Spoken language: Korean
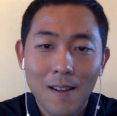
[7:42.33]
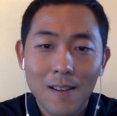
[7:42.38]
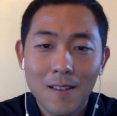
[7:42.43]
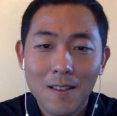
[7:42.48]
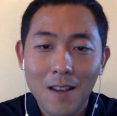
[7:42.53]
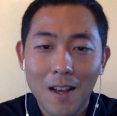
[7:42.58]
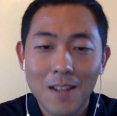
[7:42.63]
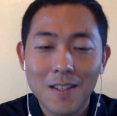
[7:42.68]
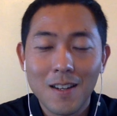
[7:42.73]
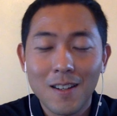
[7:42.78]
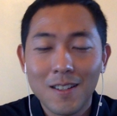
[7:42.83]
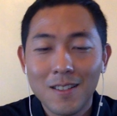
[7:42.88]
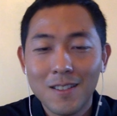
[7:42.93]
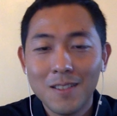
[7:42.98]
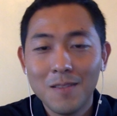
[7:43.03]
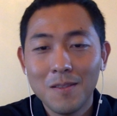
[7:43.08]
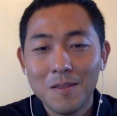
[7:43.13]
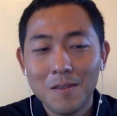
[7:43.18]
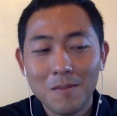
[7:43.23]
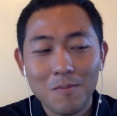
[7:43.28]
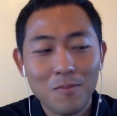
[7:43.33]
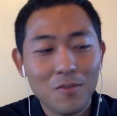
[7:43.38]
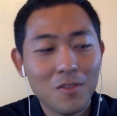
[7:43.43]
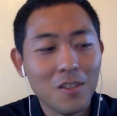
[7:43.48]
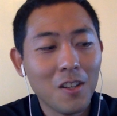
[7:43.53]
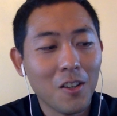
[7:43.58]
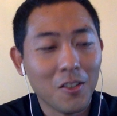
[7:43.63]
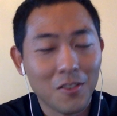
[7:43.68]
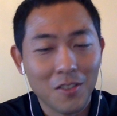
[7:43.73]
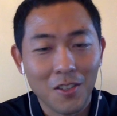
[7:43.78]
그게 가장 큰
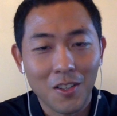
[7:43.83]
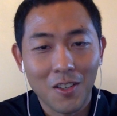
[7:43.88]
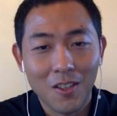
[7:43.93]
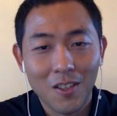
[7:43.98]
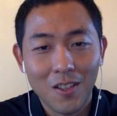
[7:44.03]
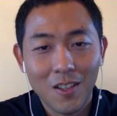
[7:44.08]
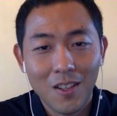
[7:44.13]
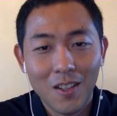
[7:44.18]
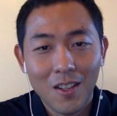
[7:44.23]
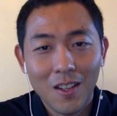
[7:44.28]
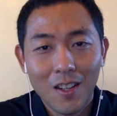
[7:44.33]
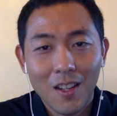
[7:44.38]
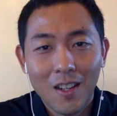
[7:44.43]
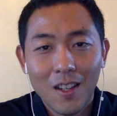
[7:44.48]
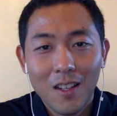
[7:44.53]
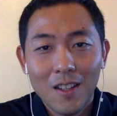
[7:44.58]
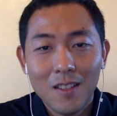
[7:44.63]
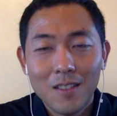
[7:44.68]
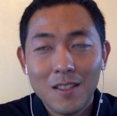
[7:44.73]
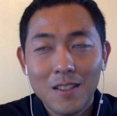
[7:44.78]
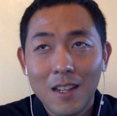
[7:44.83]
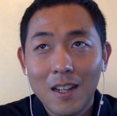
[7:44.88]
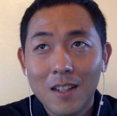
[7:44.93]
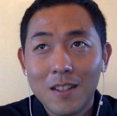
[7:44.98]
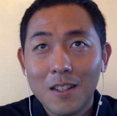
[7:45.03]
문제였어요. 제가